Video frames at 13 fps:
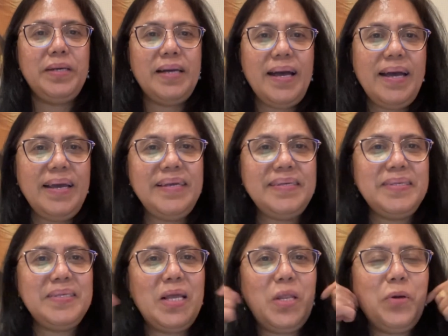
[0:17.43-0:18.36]
guys!
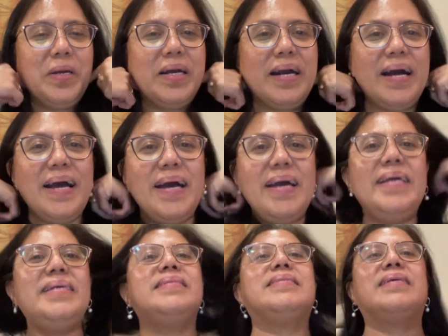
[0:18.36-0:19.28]
Hello
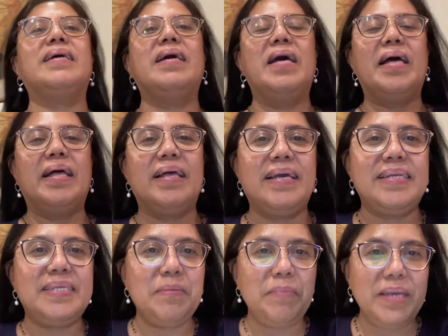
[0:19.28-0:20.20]
guys!
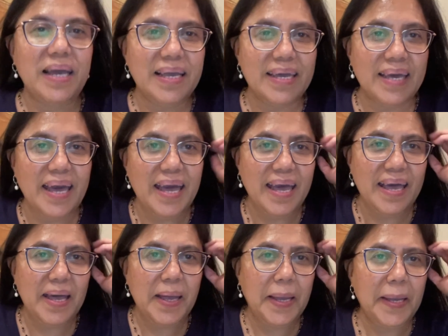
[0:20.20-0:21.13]
It's me
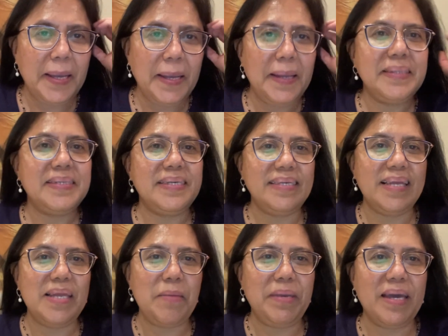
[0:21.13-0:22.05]
again!
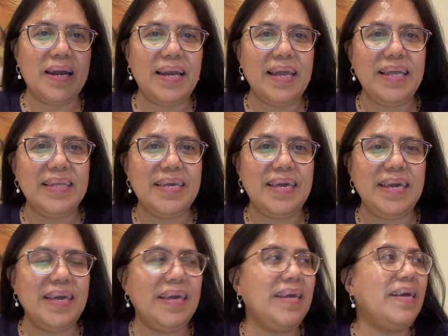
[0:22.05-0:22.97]
Cecilia B. Arlan
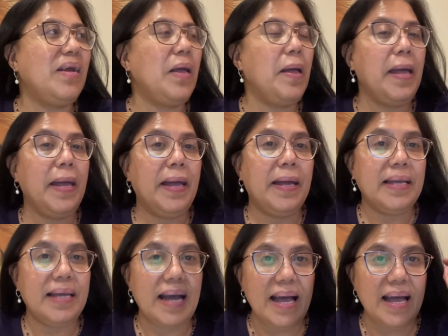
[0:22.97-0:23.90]
here.
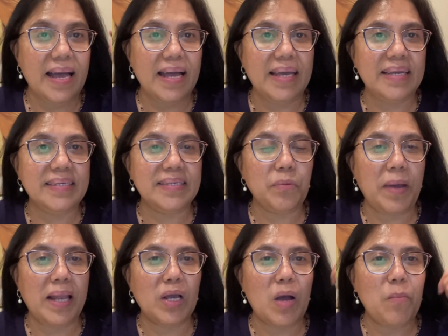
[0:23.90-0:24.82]
Guys,
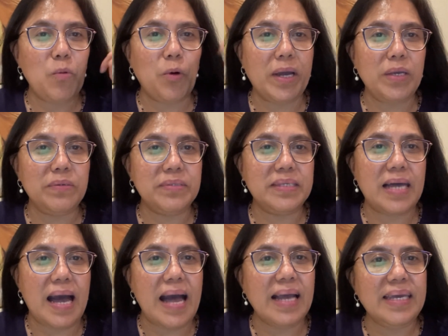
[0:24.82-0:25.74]
welcome po kayo
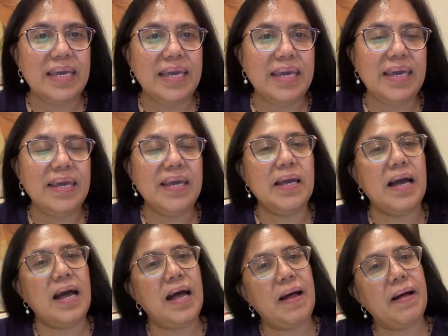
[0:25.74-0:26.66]
sa aking
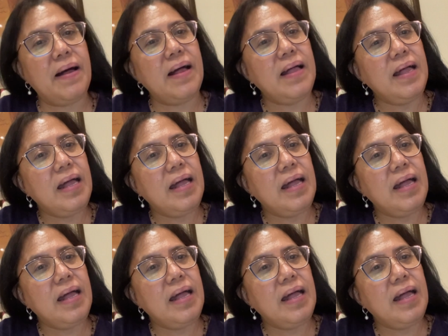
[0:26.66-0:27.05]
uh,